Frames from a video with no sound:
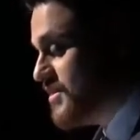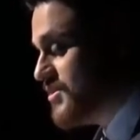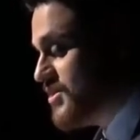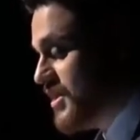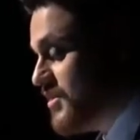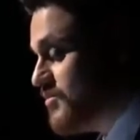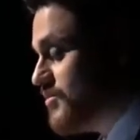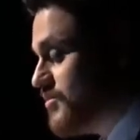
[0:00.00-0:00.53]

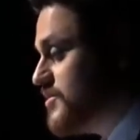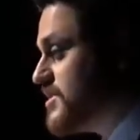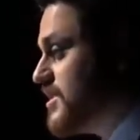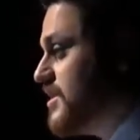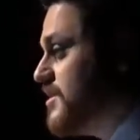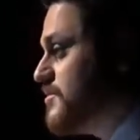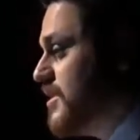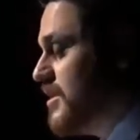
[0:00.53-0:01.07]
gidince hepimiz
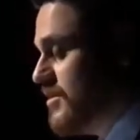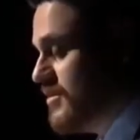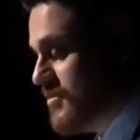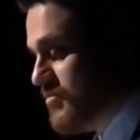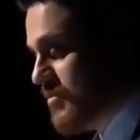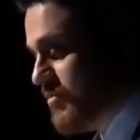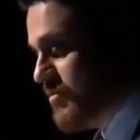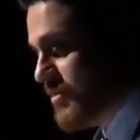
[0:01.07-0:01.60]
garip kaldık
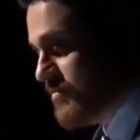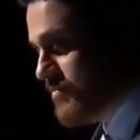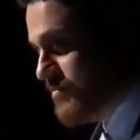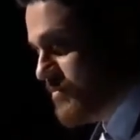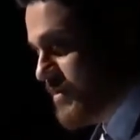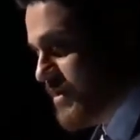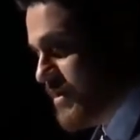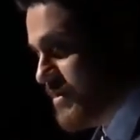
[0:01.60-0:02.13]
baba.
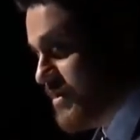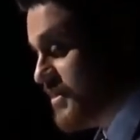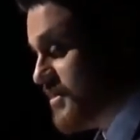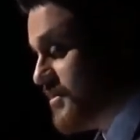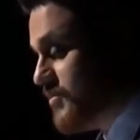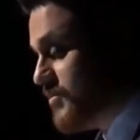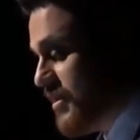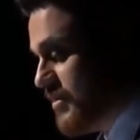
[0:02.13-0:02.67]

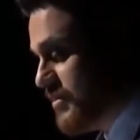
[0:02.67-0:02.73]
Yetim